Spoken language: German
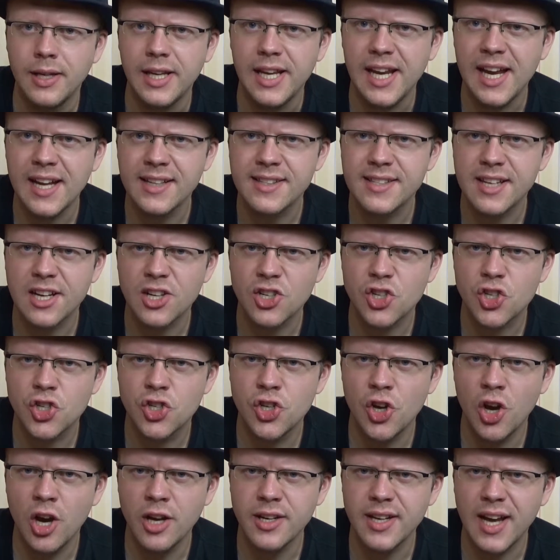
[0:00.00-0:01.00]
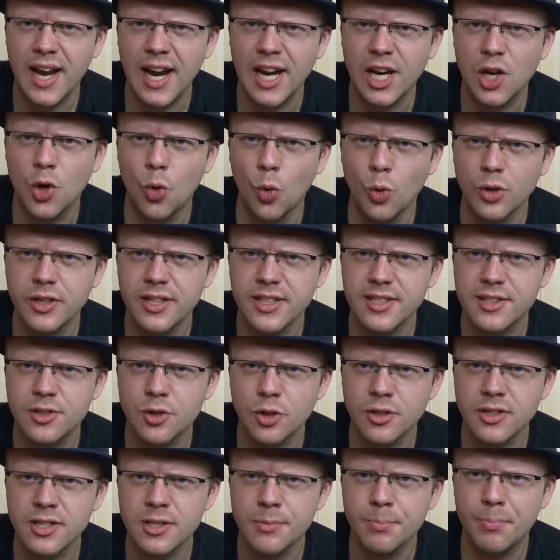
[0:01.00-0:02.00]
Ihr zerstört ein gutes
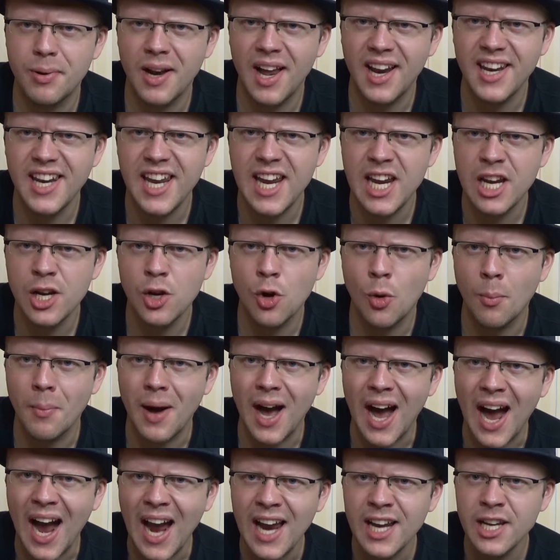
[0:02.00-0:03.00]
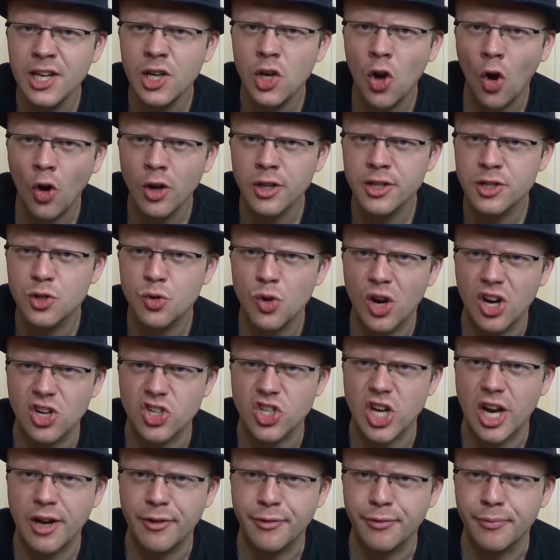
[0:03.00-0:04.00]
Dutzend Planeten, um einen neuen zu
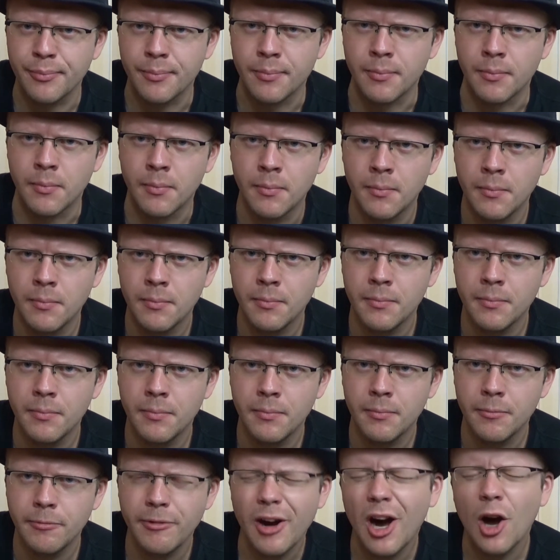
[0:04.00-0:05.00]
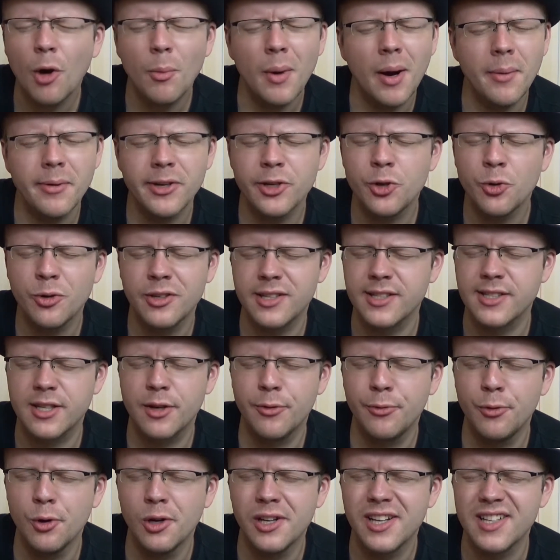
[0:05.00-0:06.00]
erschaffen. Warum habe ich nur das
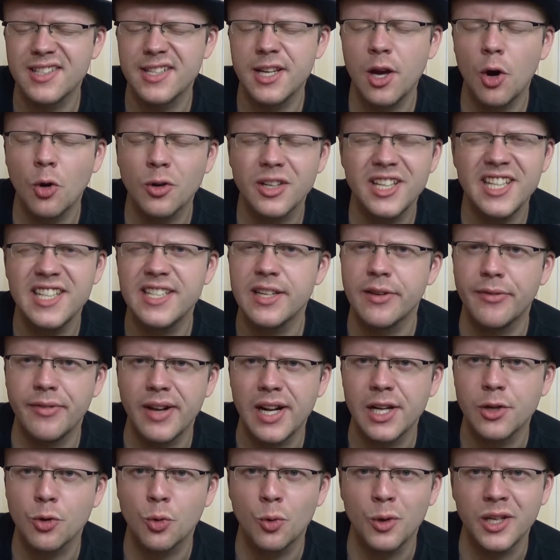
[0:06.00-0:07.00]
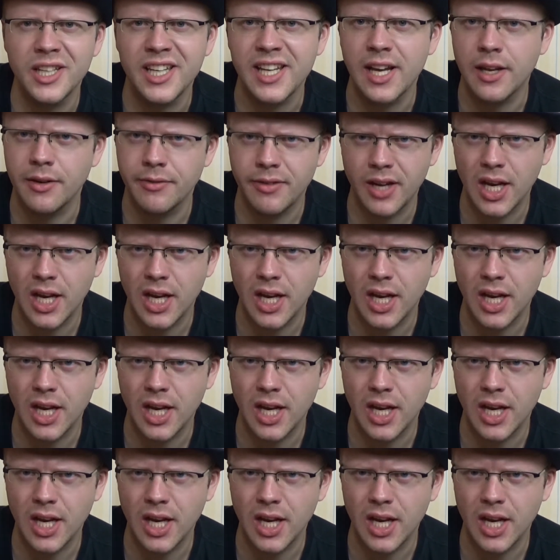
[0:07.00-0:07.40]
Gefühl, dass ihr auch diese Welt ruinieren